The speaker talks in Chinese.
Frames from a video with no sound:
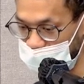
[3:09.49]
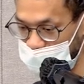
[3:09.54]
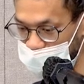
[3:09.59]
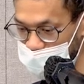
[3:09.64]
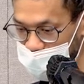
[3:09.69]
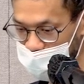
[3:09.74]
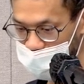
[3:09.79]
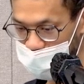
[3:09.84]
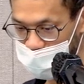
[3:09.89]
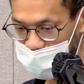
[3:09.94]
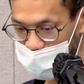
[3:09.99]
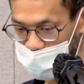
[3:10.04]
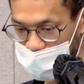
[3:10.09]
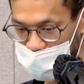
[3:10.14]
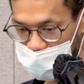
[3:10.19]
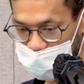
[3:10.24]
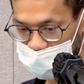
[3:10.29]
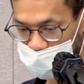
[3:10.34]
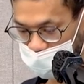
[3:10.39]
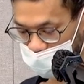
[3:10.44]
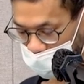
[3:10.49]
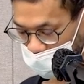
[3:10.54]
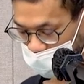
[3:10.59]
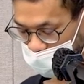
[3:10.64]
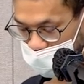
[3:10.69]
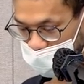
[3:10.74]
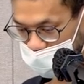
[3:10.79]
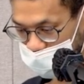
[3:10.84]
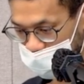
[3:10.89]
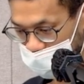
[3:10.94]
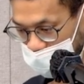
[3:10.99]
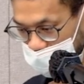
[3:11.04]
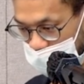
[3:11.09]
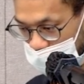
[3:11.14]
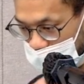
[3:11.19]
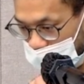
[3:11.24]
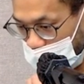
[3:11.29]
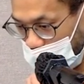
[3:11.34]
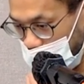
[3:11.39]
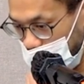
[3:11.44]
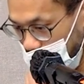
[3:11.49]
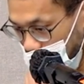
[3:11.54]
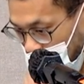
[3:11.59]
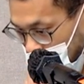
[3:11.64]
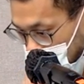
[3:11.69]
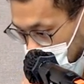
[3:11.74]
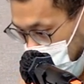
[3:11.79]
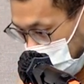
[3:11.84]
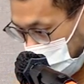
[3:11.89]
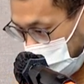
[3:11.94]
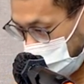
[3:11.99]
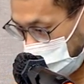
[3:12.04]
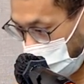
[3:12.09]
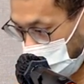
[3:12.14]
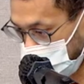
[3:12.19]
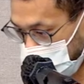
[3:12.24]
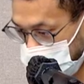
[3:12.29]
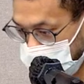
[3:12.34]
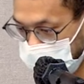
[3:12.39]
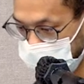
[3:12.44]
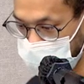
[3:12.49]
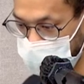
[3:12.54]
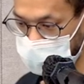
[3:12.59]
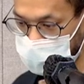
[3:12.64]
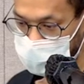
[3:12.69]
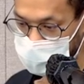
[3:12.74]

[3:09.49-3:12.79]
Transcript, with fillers: 哦。那他们是怎么做呢？主要是